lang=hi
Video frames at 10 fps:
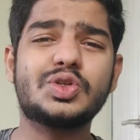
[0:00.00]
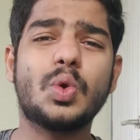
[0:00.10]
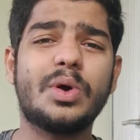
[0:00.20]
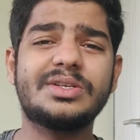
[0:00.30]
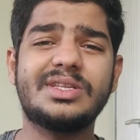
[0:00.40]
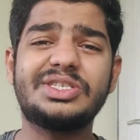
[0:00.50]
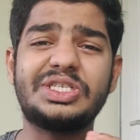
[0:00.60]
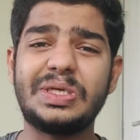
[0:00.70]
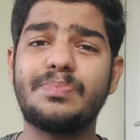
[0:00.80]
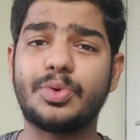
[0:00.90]
रन
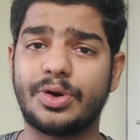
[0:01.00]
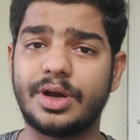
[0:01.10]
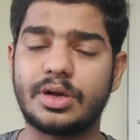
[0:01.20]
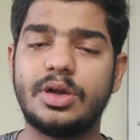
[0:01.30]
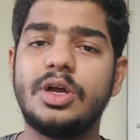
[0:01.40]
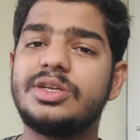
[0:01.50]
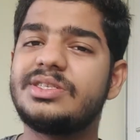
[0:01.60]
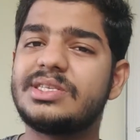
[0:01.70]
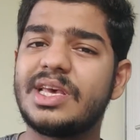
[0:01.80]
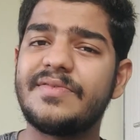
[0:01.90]
टूवर्ड्स द चीप
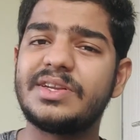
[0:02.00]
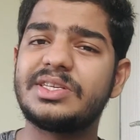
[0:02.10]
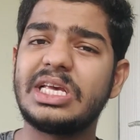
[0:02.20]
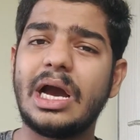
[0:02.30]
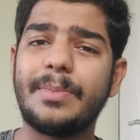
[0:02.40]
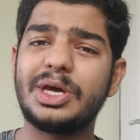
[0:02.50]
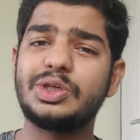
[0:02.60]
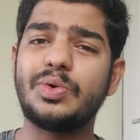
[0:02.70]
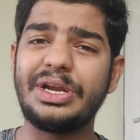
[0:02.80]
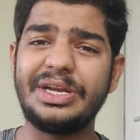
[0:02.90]
प्रोडक्ट जिसकी वजह से
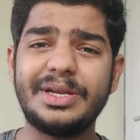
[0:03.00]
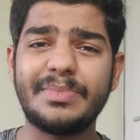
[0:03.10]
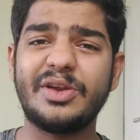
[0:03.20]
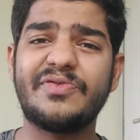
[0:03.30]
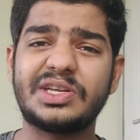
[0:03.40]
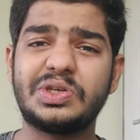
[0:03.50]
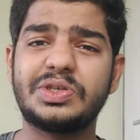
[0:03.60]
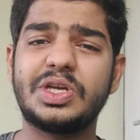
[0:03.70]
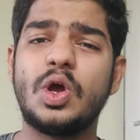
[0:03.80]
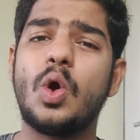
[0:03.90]
हमारे जो इंडियन
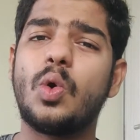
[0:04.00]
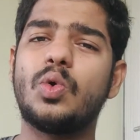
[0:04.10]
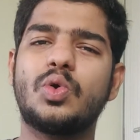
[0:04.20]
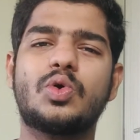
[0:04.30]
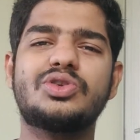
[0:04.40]
मैन्युफैक्चरर्स हैं